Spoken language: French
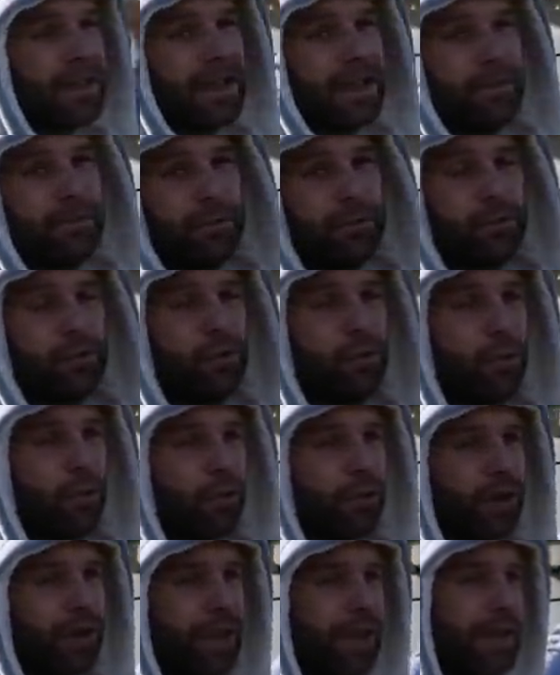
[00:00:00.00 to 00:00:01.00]
c'est à la vue de tout le
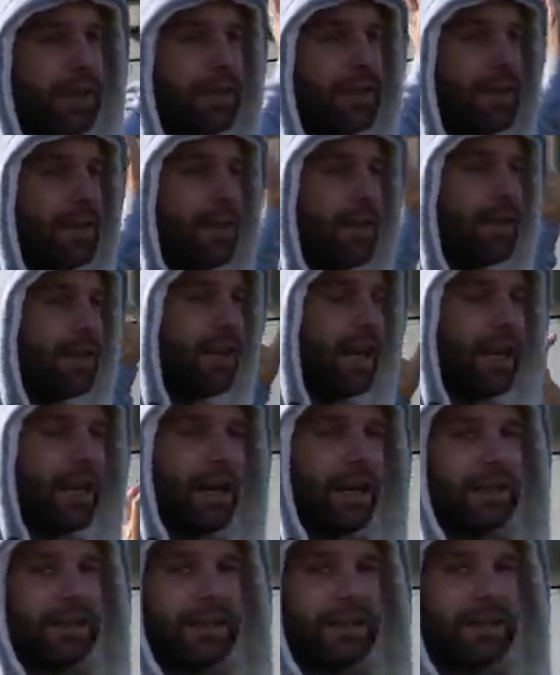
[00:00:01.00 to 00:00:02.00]
monde et c'est galère à